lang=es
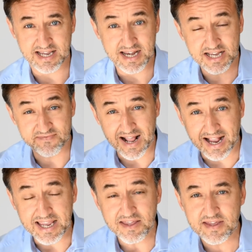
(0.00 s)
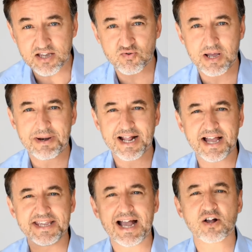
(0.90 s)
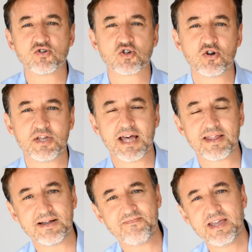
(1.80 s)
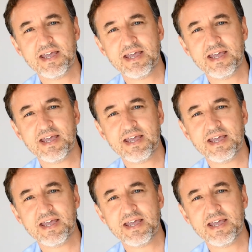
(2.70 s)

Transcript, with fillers: En las franquicias, una marca ya consolidada